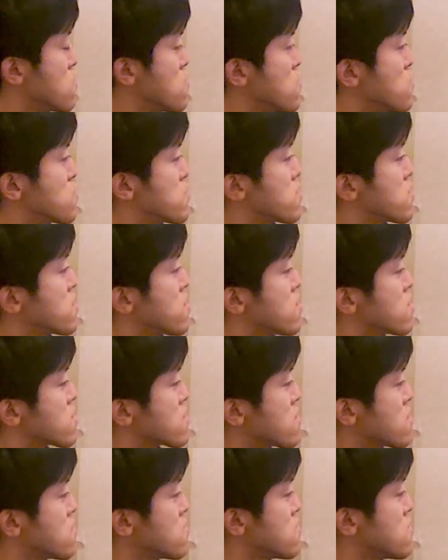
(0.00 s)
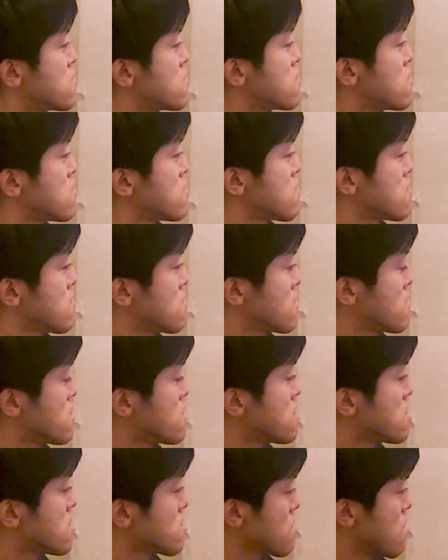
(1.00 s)
人的な感じで
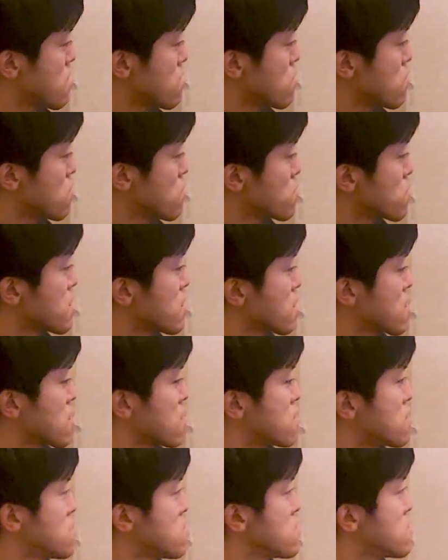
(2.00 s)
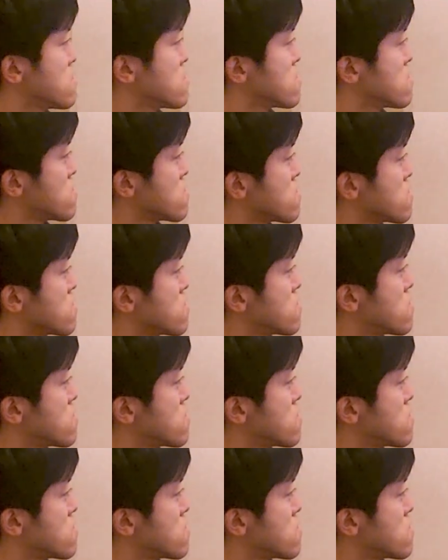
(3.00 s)
あの穏やかに